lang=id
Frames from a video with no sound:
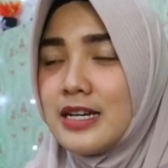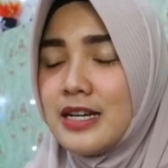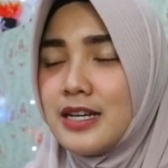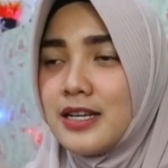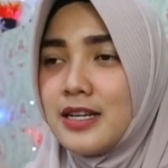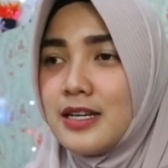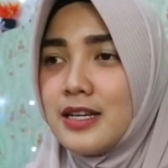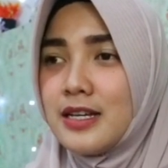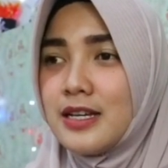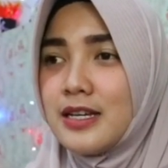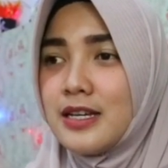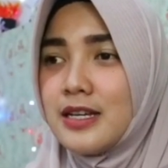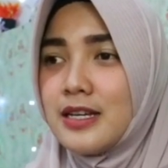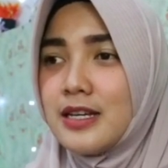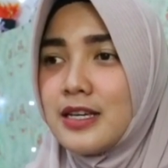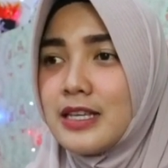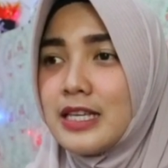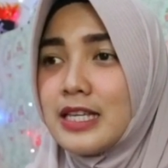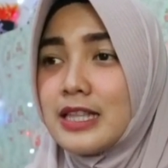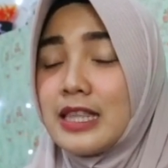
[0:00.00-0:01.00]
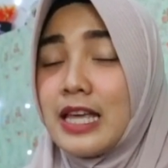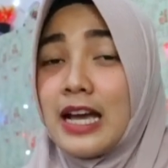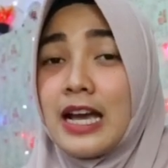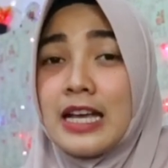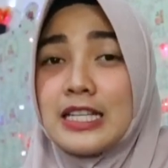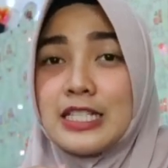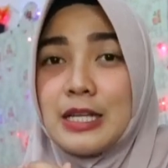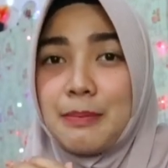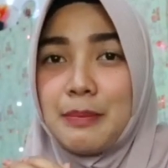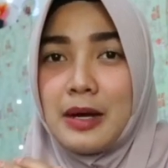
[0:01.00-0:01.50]
Eh, kita
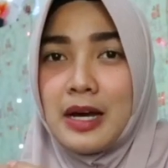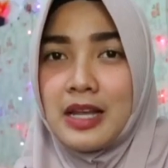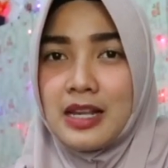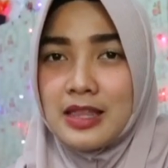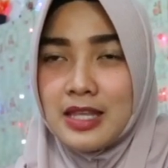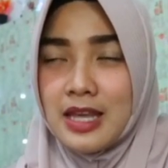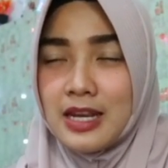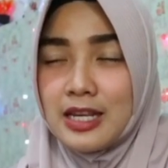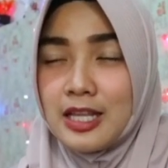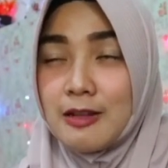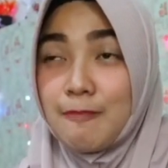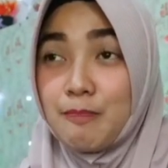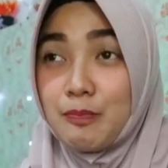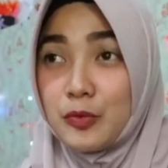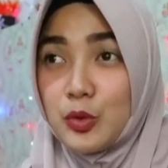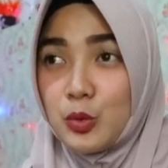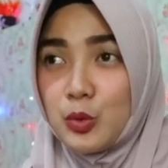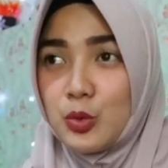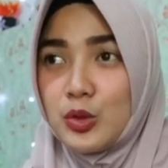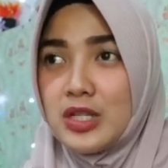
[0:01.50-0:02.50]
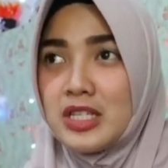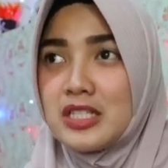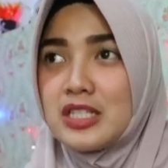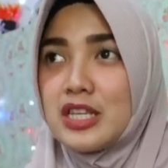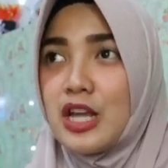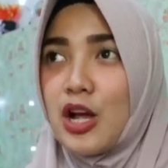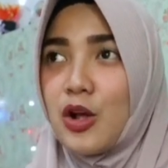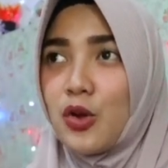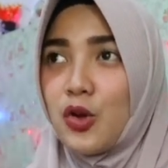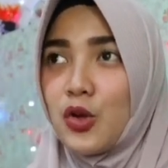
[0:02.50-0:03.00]
ngasih pengertian itu
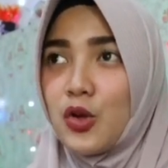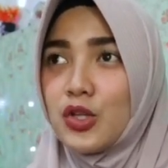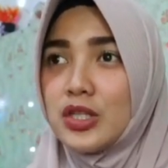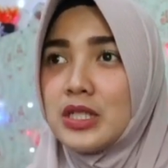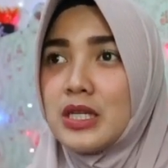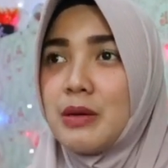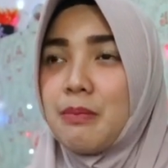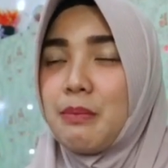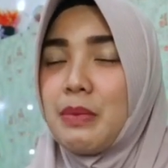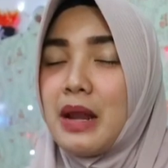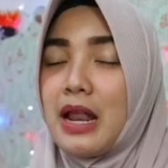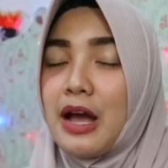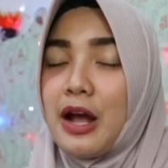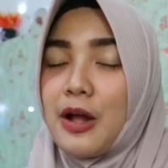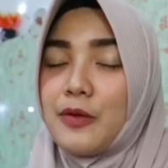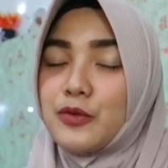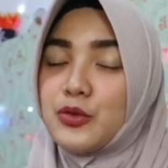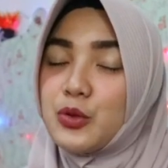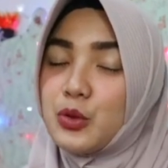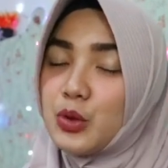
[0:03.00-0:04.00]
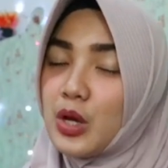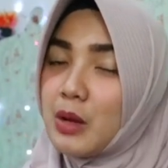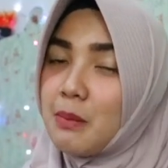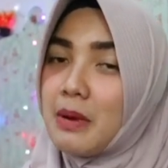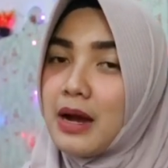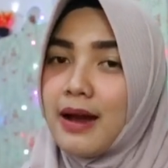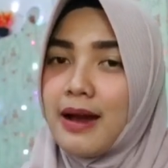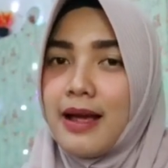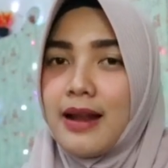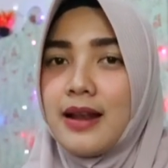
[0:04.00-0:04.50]
insya Allah si pelanggan juga
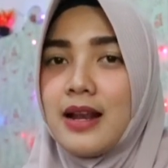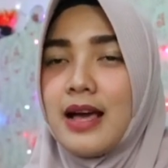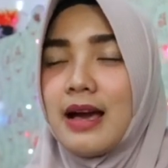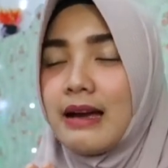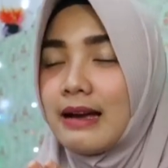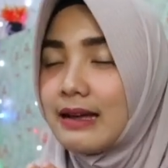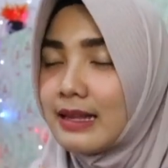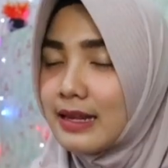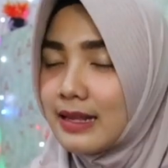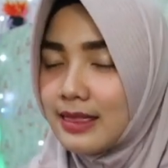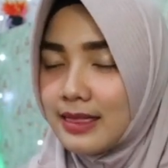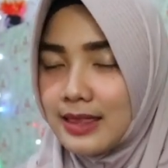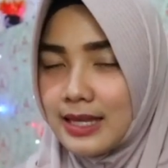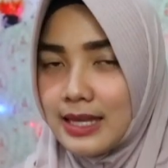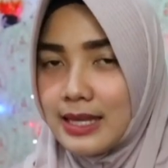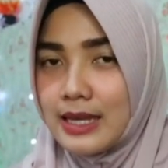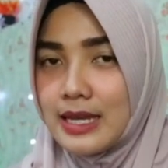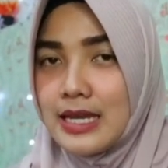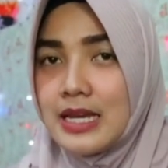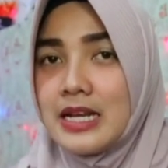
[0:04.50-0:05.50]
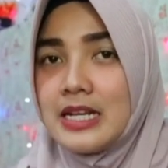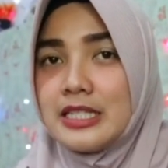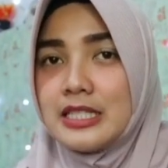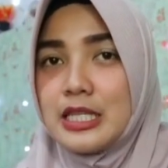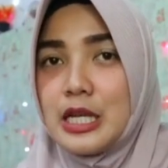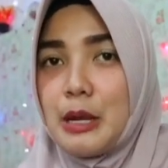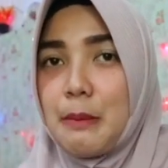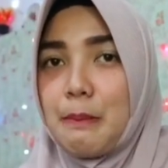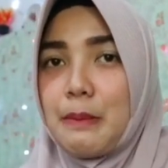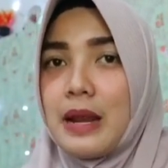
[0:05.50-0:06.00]
bakal ngerti
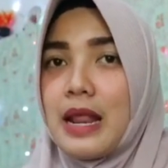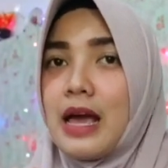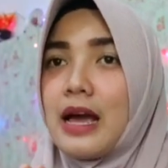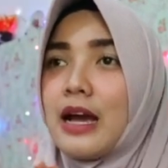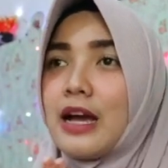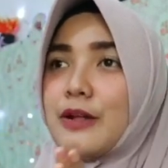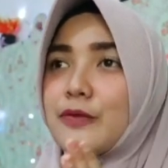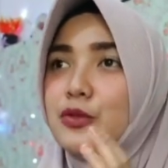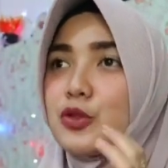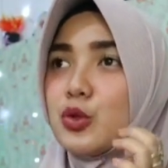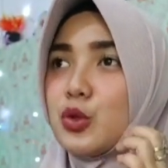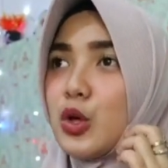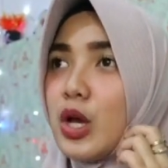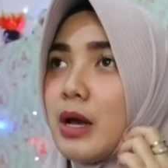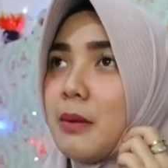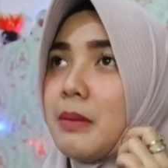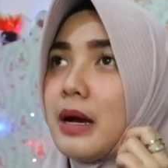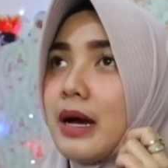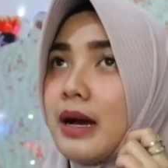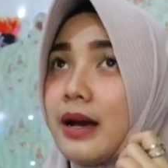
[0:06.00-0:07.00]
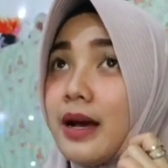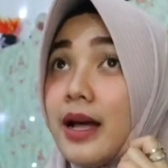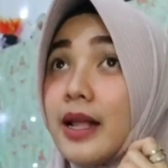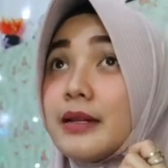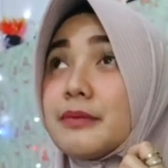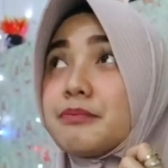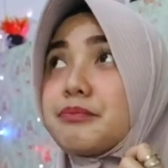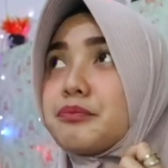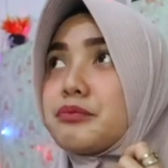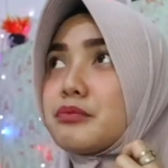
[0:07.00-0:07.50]
si pelanggan juga
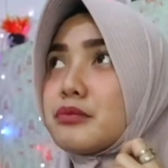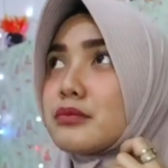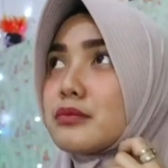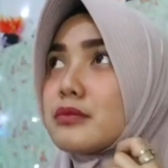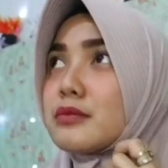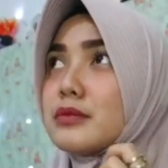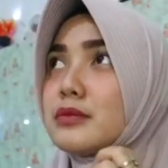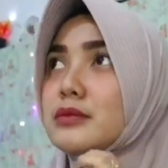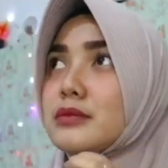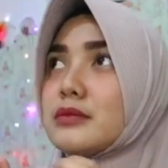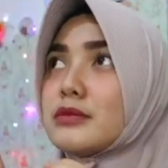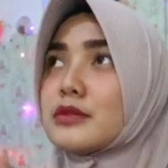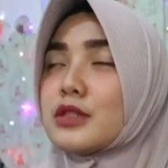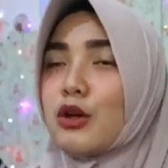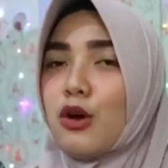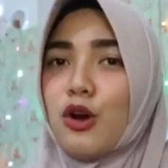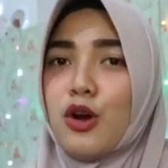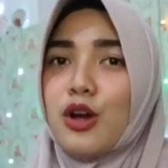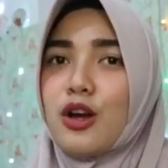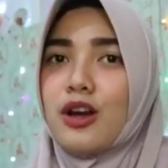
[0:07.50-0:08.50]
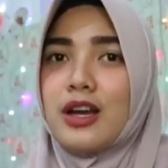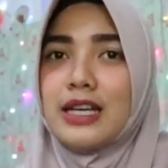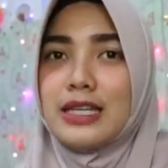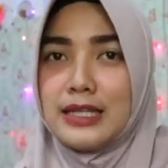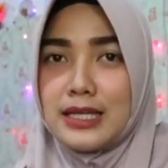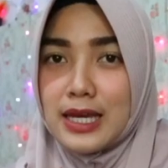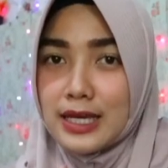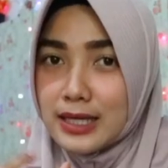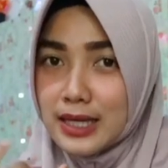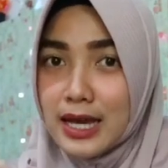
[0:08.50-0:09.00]
bakal oh
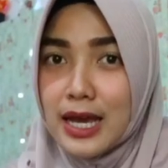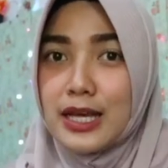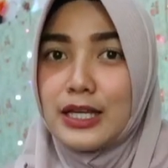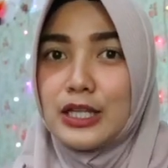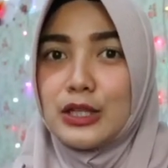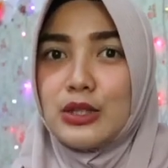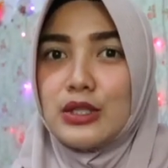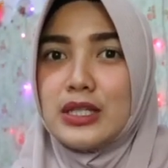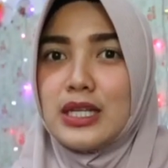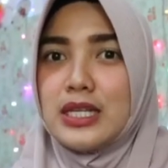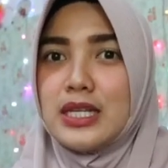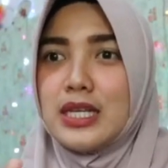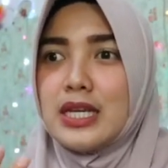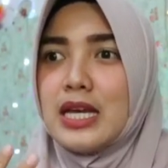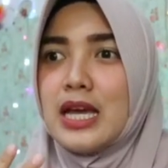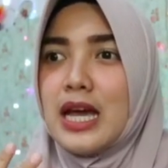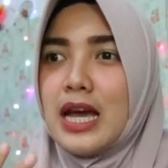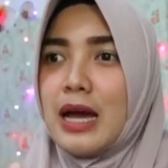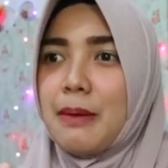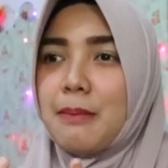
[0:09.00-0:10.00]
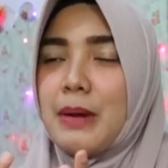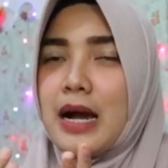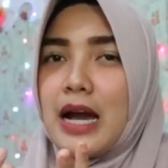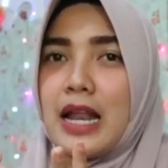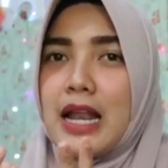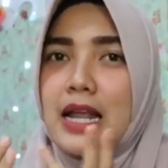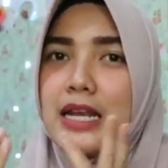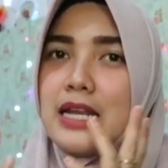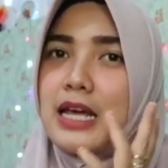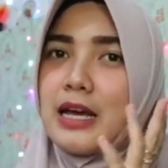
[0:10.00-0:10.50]
iya ya gitu jadi
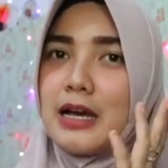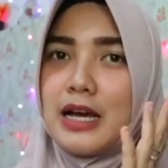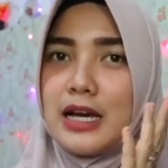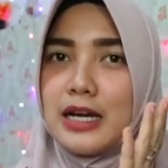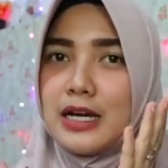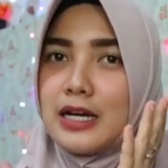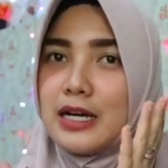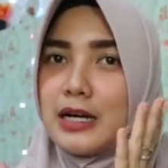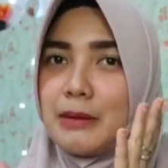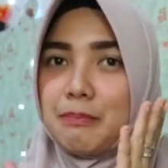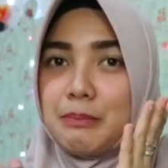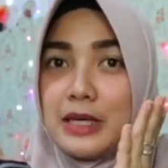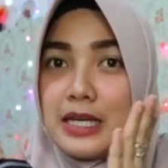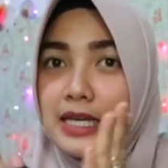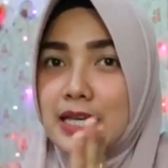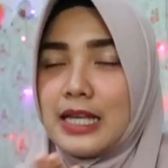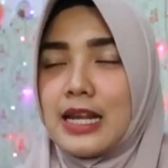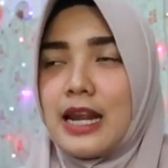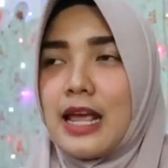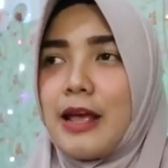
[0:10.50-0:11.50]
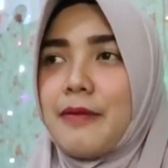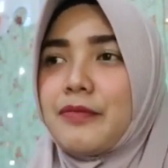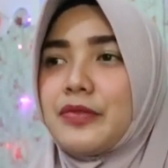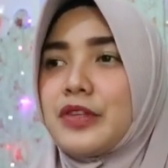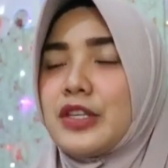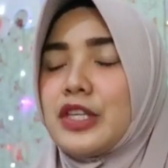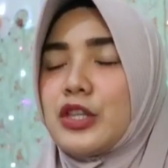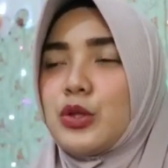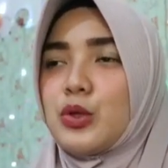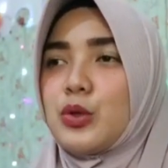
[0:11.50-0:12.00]
bakal ada eh,
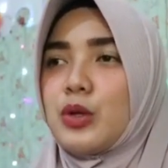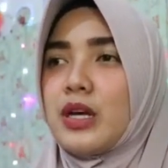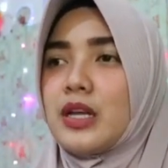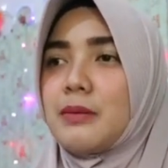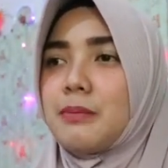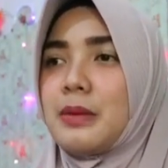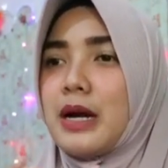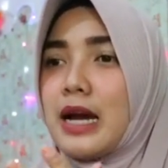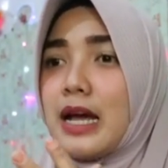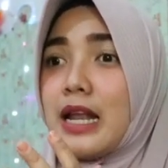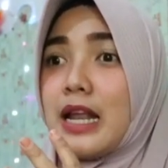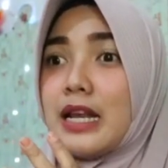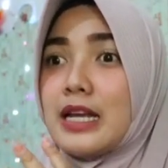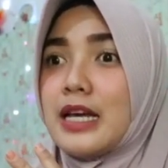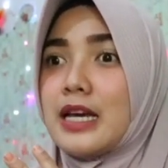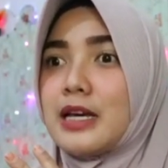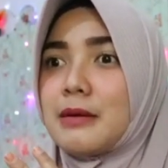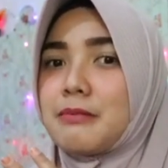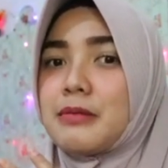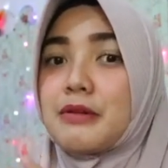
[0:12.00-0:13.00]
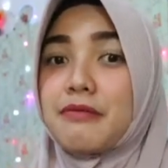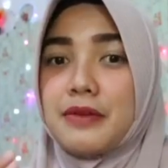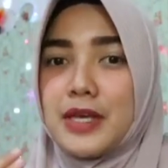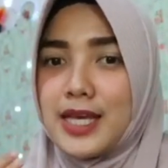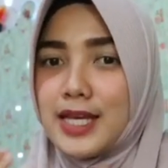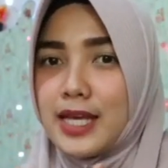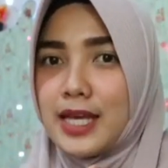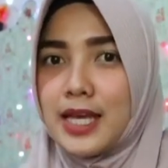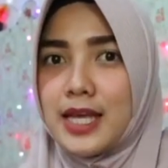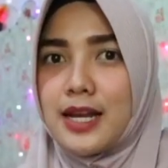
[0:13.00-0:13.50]
pikiran gitu bakal ada
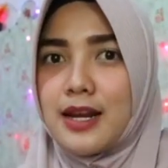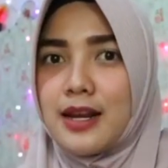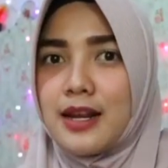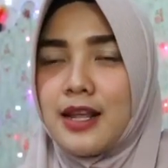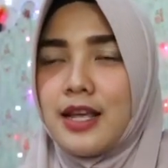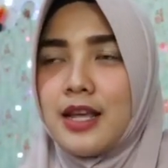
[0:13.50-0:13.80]
berpikir